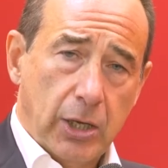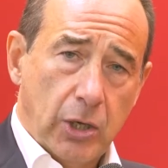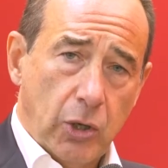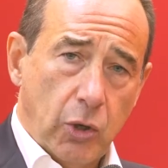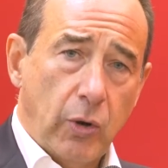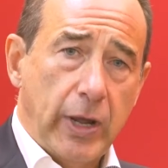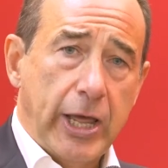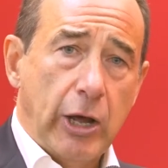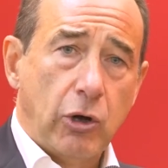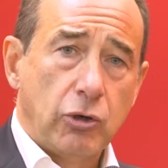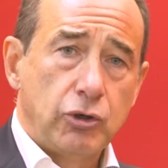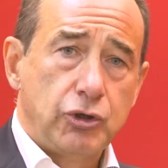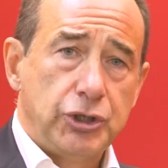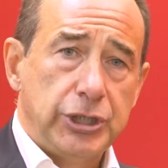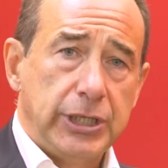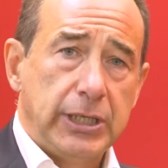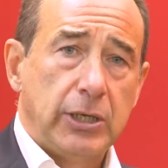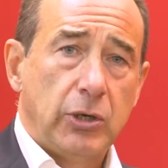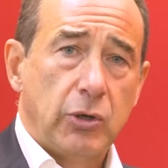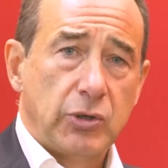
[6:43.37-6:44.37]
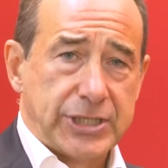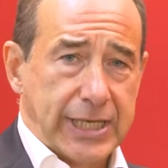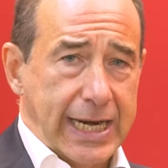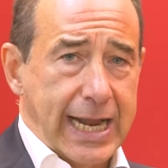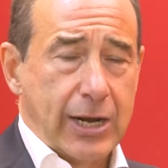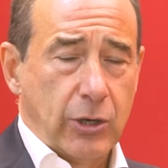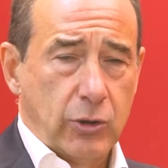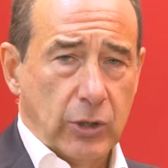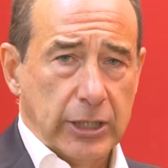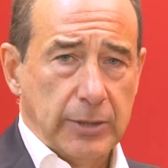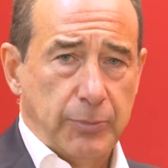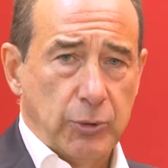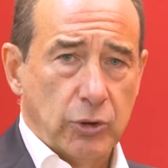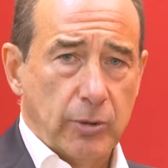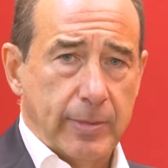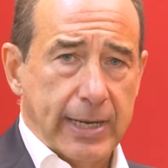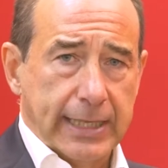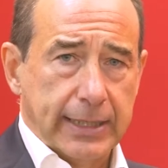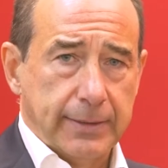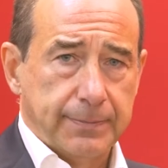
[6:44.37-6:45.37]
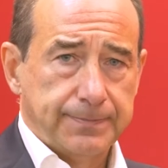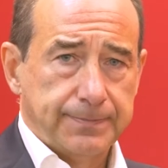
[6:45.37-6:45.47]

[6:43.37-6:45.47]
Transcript: Lo è oggi, lo sarà ancora di più domani.